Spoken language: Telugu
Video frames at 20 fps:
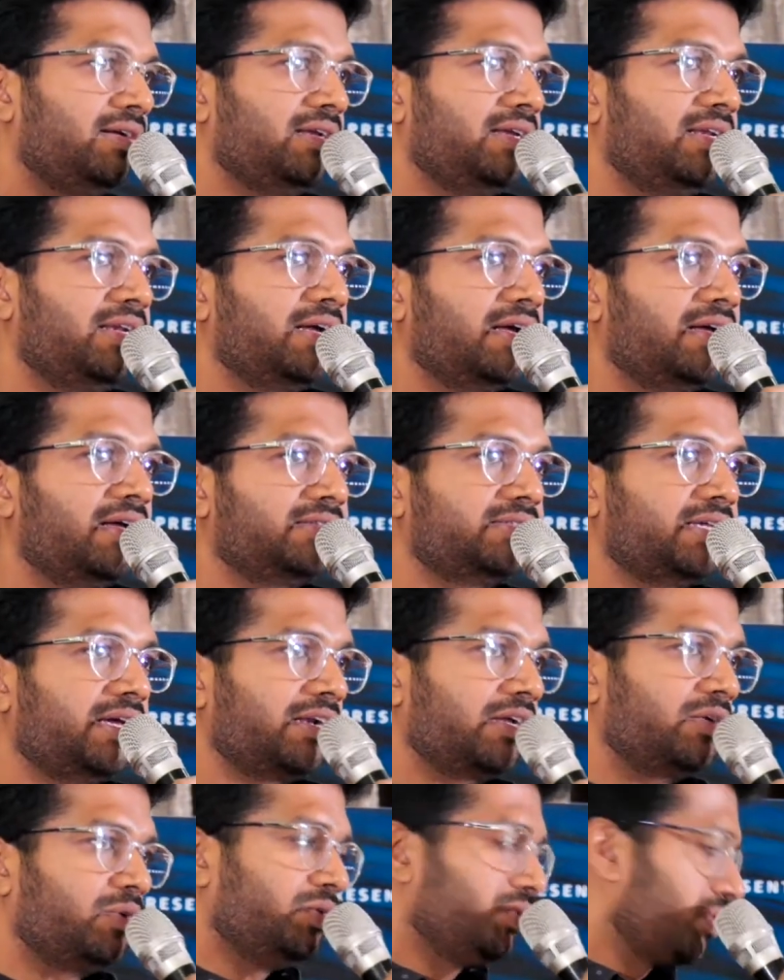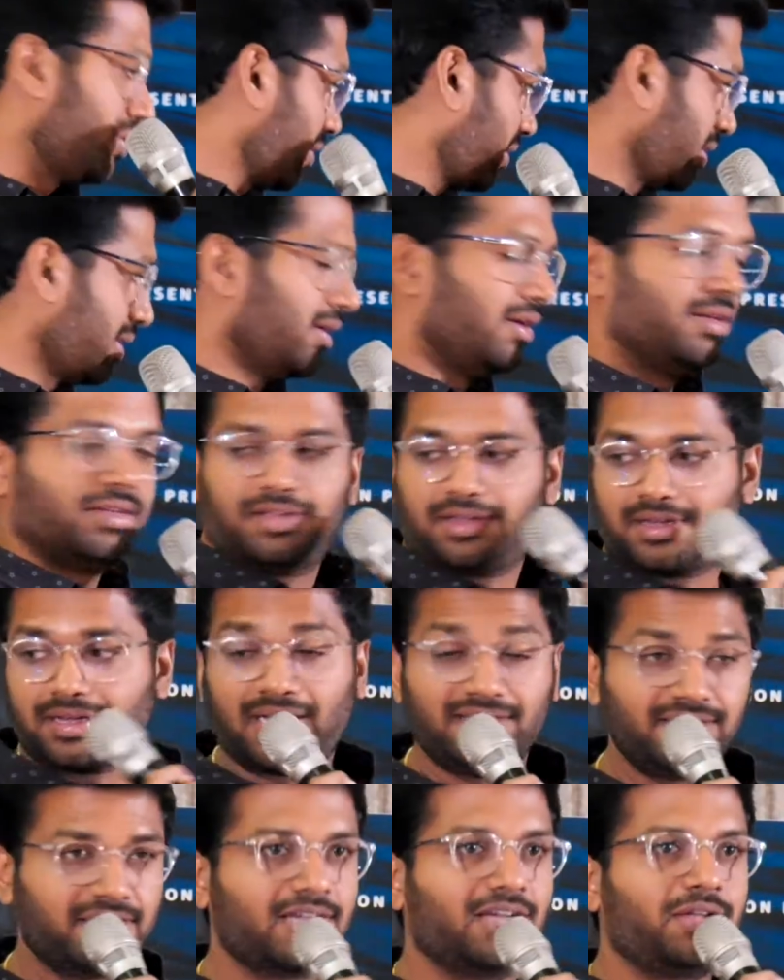ఈయన సార్ గురించి
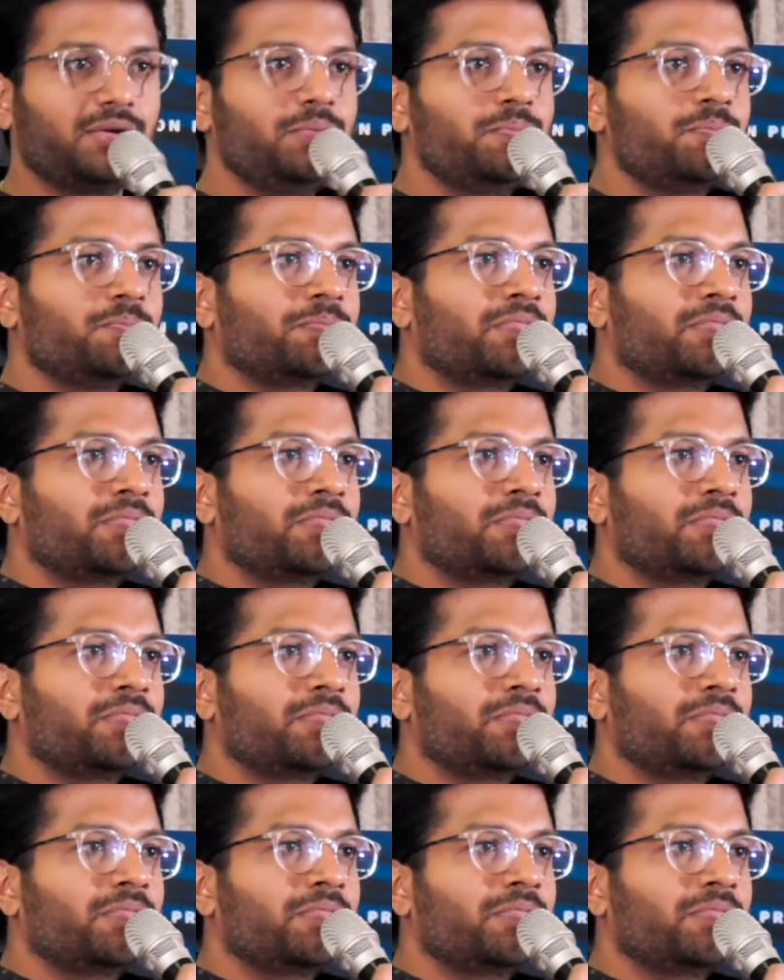గాంధీ గారు